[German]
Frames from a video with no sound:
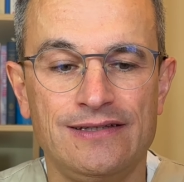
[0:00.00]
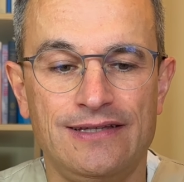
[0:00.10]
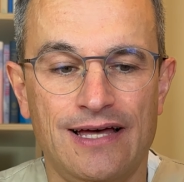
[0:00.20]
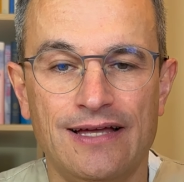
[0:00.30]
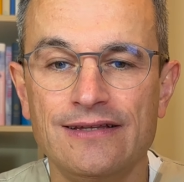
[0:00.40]

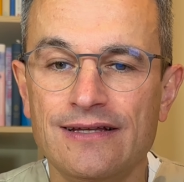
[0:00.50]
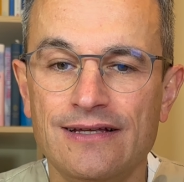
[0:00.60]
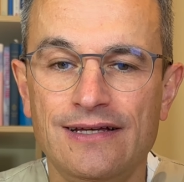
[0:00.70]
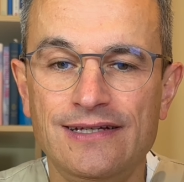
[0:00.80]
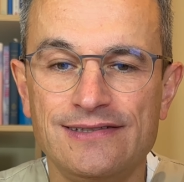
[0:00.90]
dann
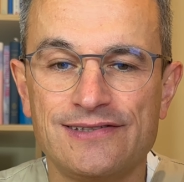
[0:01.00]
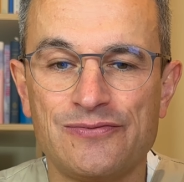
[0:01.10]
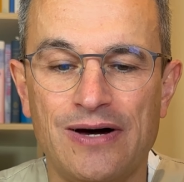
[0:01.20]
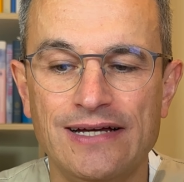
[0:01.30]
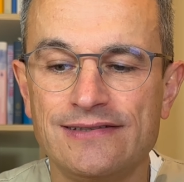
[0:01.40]
ist es
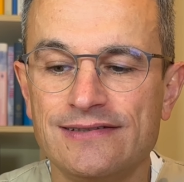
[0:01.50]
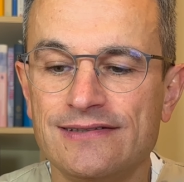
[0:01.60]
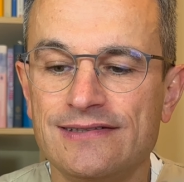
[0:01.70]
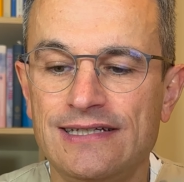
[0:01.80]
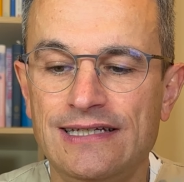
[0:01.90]
meistens
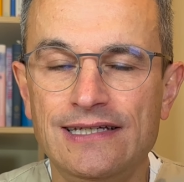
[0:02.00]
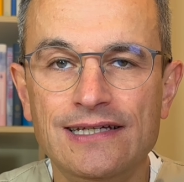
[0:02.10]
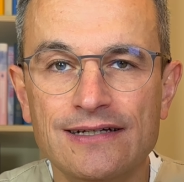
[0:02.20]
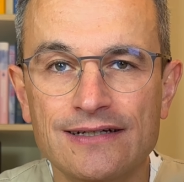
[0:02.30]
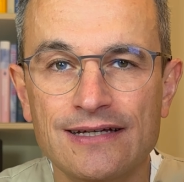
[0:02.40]

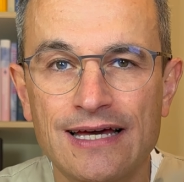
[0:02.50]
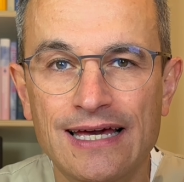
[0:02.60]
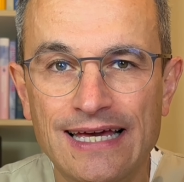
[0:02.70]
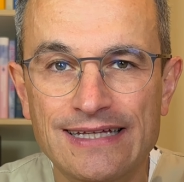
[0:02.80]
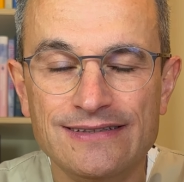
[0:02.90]
hier
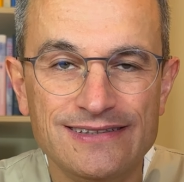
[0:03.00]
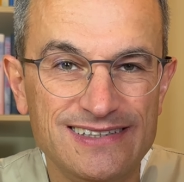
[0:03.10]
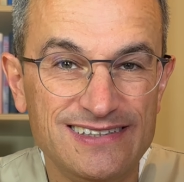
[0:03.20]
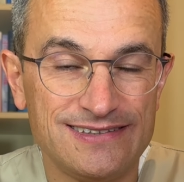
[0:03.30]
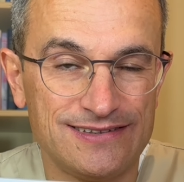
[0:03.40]
in
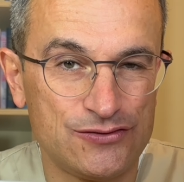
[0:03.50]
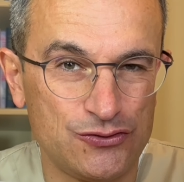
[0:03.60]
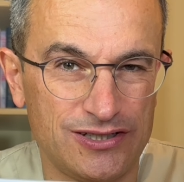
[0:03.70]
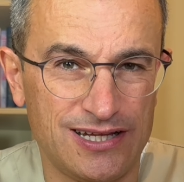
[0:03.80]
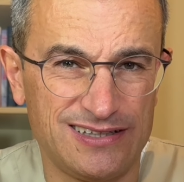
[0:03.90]
diesen
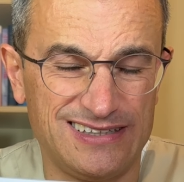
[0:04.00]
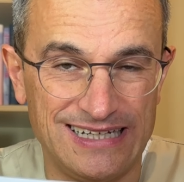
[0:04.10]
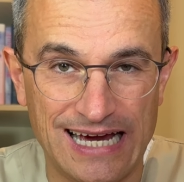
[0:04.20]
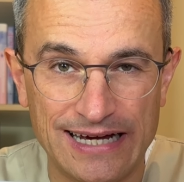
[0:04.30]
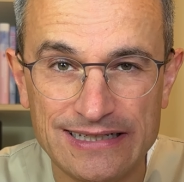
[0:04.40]
sogenannten
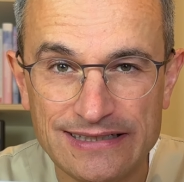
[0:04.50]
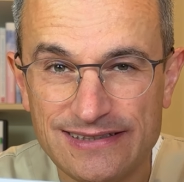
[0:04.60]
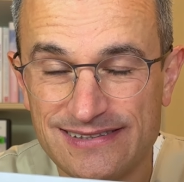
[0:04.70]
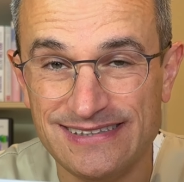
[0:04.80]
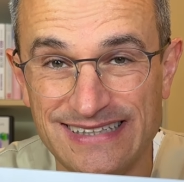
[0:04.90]
Ganglien,
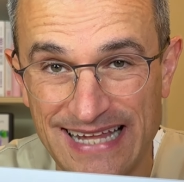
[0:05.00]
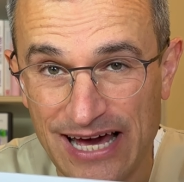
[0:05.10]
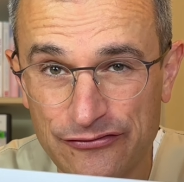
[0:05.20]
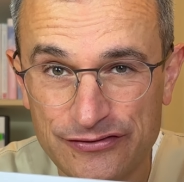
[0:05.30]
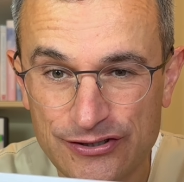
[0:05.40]
das sind
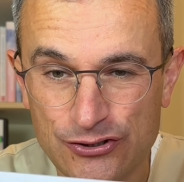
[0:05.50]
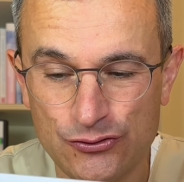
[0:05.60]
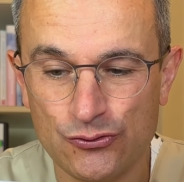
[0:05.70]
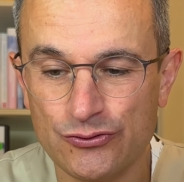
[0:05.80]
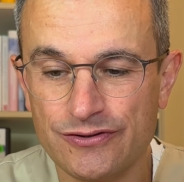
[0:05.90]

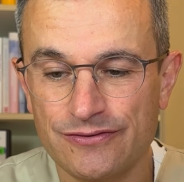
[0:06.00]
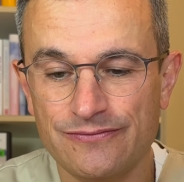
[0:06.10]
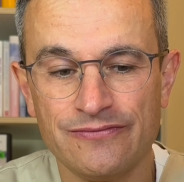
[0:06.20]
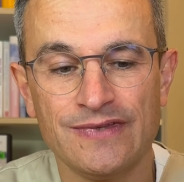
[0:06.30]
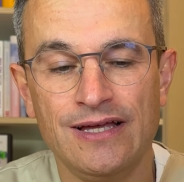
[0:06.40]
Nervenknoten,
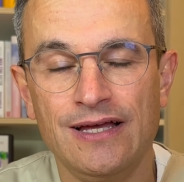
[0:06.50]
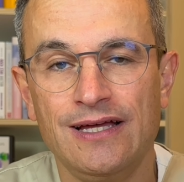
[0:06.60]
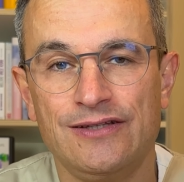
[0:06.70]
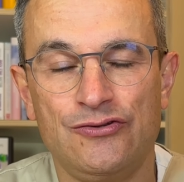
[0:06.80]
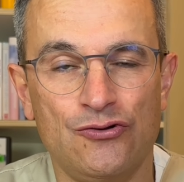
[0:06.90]

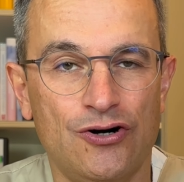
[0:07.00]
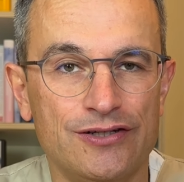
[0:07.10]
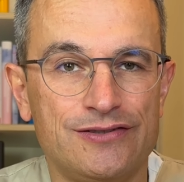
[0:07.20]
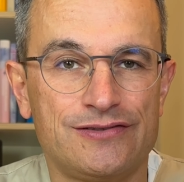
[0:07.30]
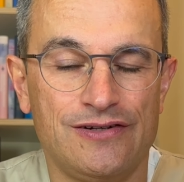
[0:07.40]

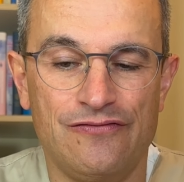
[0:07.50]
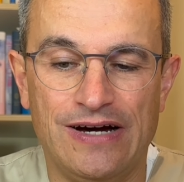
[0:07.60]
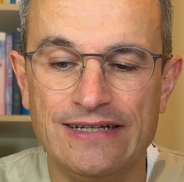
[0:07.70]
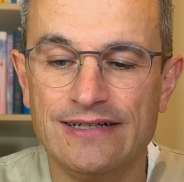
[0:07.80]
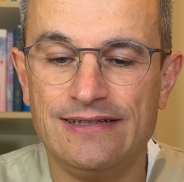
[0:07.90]
Dort
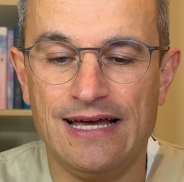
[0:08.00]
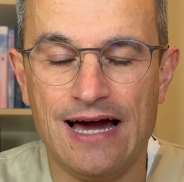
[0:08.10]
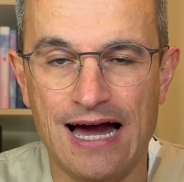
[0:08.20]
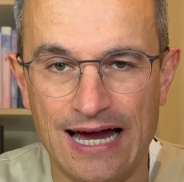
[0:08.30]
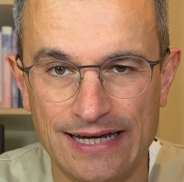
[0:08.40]
wandert er
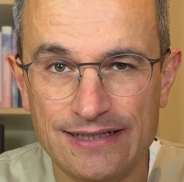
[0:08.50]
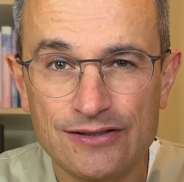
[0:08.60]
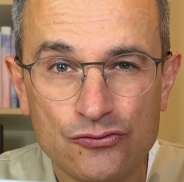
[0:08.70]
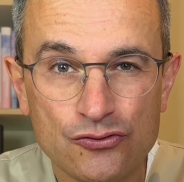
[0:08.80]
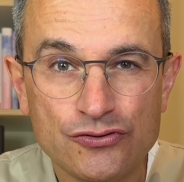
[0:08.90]
ein
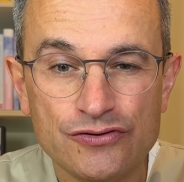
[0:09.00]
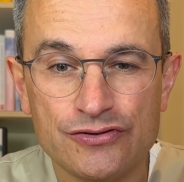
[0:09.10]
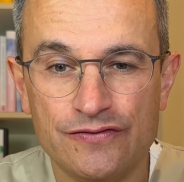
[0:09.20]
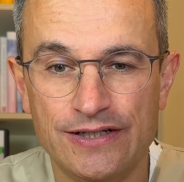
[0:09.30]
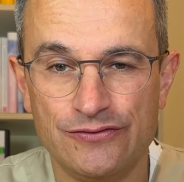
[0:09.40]
und
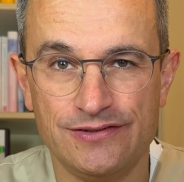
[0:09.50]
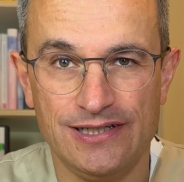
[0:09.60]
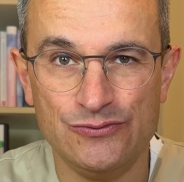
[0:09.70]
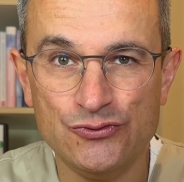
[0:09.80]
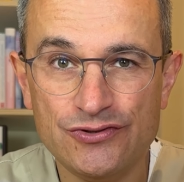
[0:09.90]
wenn unser
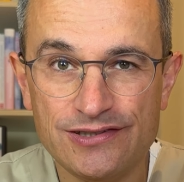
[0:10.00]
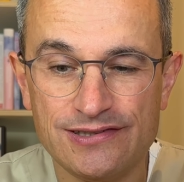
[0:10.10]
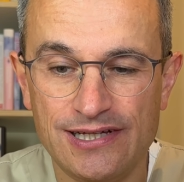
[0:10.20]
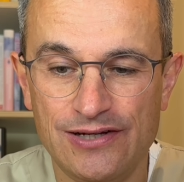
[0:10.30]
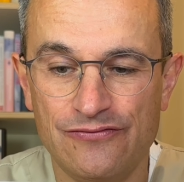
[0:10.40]

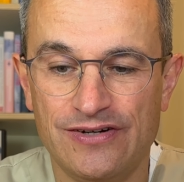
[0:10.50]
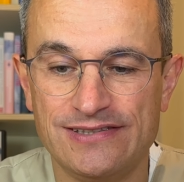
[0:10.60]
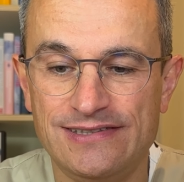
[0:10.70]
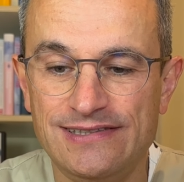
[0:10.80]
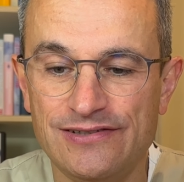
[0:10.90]
Immunsystem, was
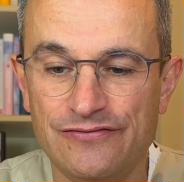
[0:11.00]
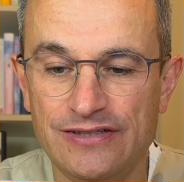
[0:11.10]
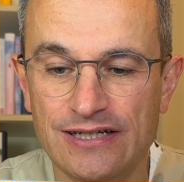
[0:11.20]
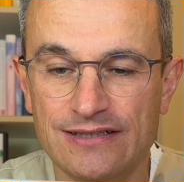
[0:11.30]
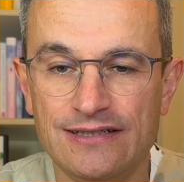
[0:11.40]
diese
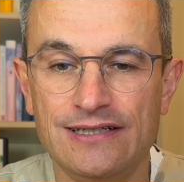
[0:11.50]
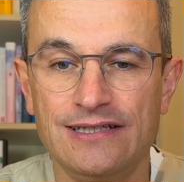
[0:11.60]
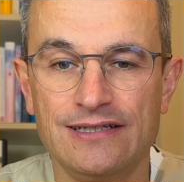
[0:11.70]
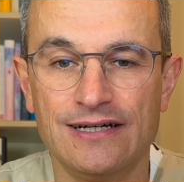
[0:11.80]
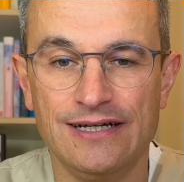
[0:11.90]
Viren
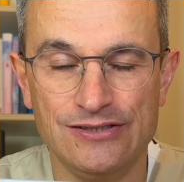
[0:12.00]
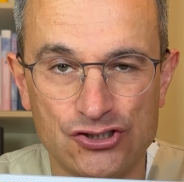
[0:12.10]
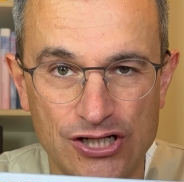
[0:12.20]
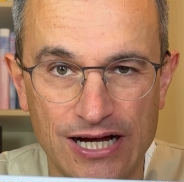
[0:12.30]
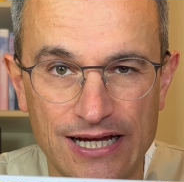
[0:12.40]
hier in
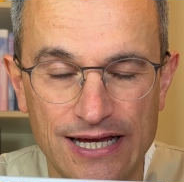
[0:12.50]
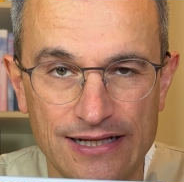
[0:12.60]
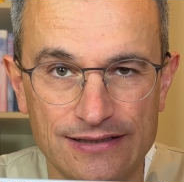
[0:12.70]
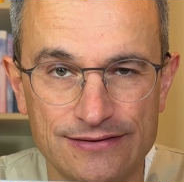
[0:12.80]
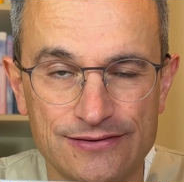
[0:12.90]
Schach
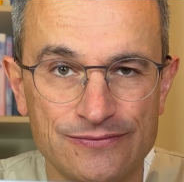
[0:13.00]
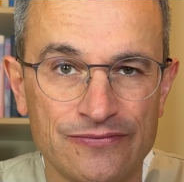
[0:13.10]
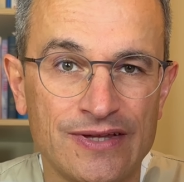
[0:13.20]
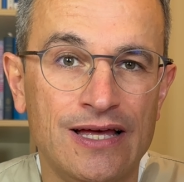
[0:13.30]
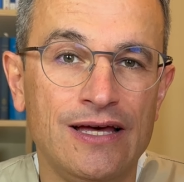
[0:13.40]
hält,
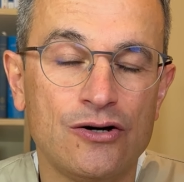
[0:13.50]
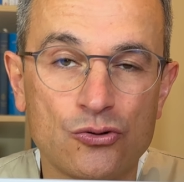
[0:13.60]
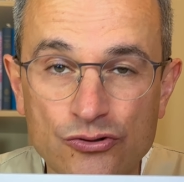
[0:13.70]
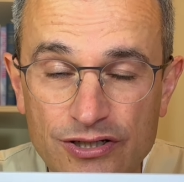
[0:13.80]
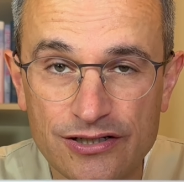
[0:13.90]

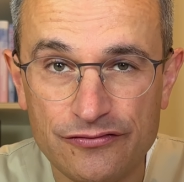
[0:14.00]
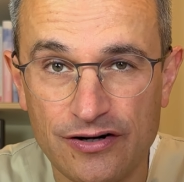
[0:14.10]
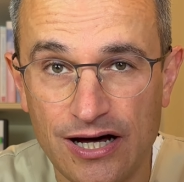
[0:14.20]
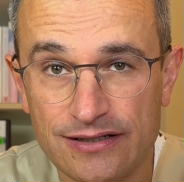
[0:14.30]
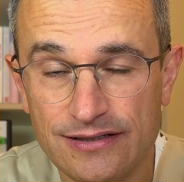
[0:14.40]

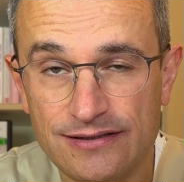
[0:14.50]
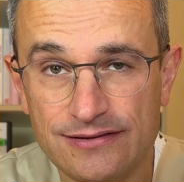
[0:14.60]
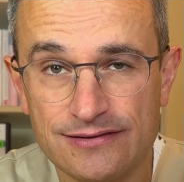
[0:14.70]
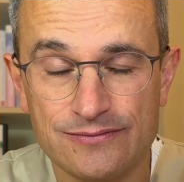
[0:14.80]
runtergefahren ist,